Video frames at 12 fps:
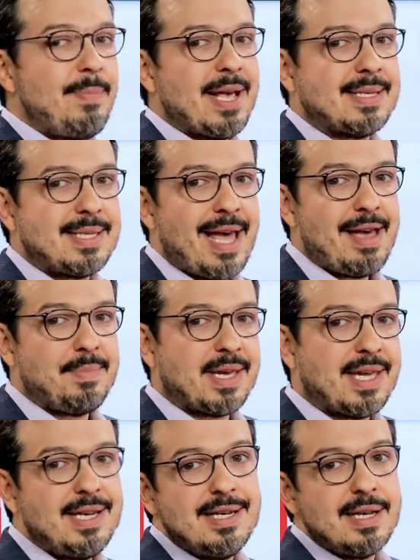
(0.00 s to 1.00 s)
percebe
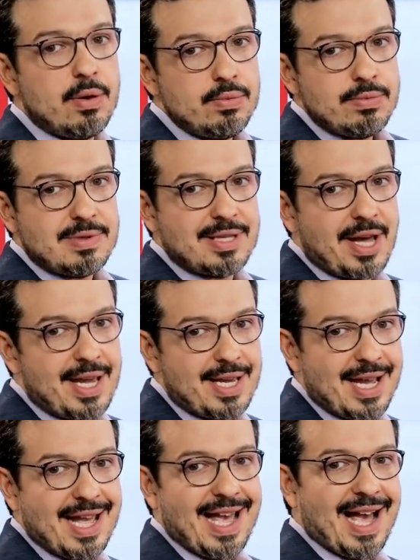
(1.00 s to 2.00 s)
que não
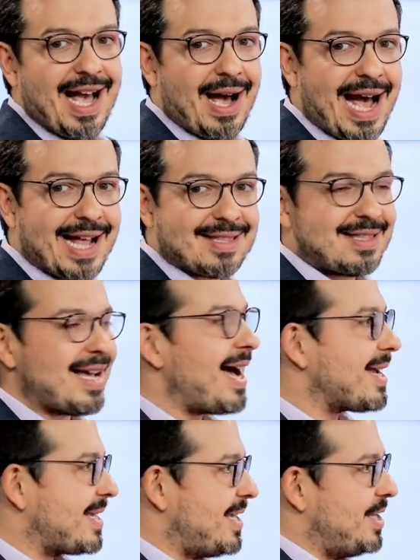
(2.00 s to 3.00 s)
tem
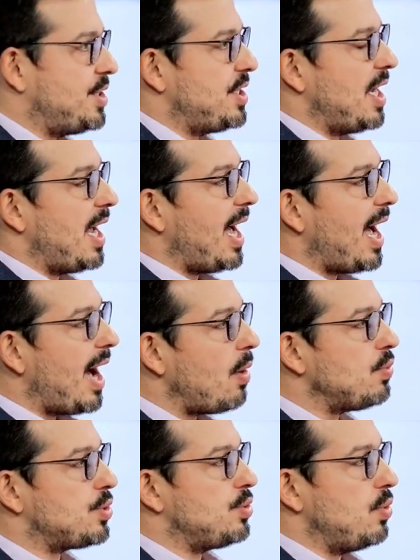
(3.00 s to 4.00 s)
ataques
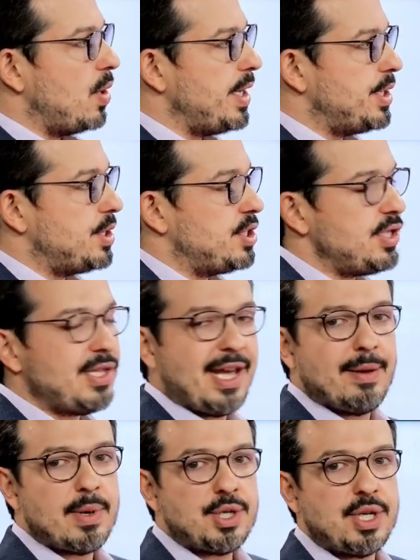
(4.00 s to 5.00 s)
aos dois de
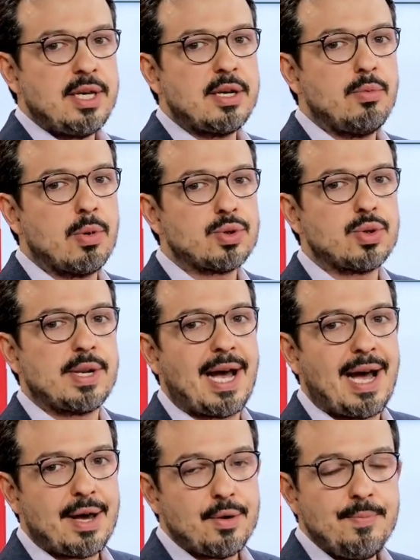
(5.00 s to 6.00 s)
temas em que o
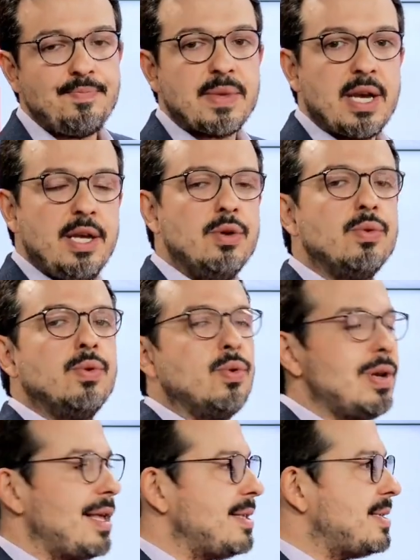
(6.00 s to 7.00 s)
Bolsonaro e o
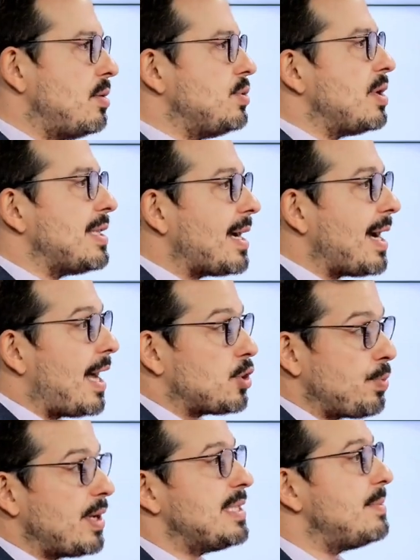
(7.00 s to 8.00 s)
Lula são muito
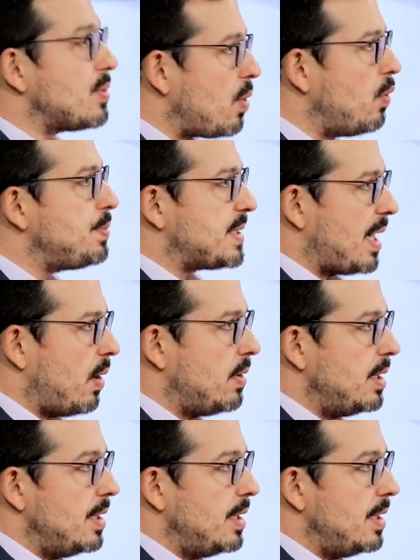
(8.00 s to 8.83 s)
atacados. Por exemplo, corrupção.